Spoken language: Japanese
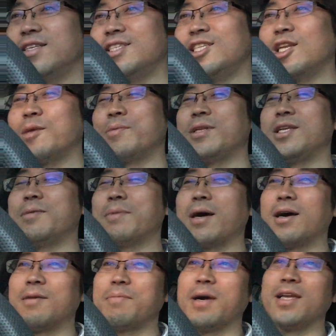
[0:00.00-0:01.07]
ちなみに
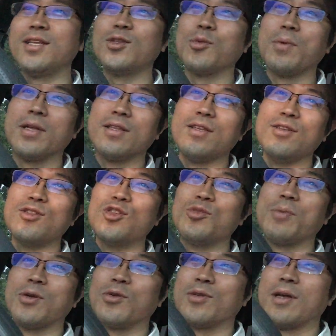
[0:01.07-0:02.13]
今前に止まってる
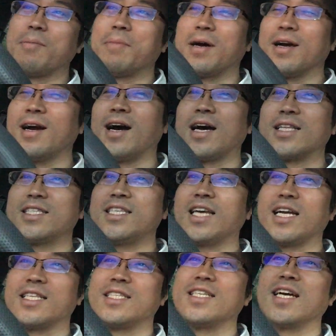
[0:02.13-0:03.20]
車のナンバーがはち
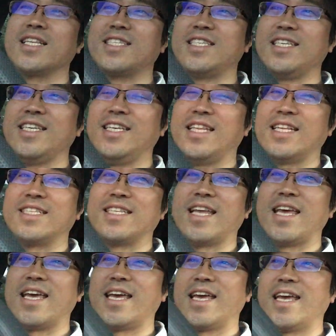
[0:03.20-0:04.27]
はちはち、いいです
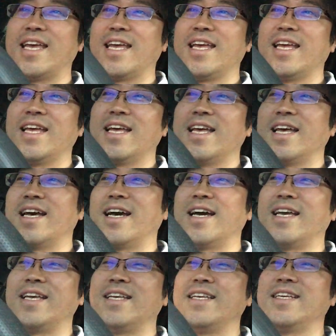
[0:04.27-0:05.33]
ね。は
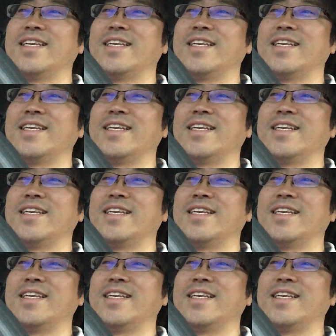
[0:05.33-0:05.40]
い、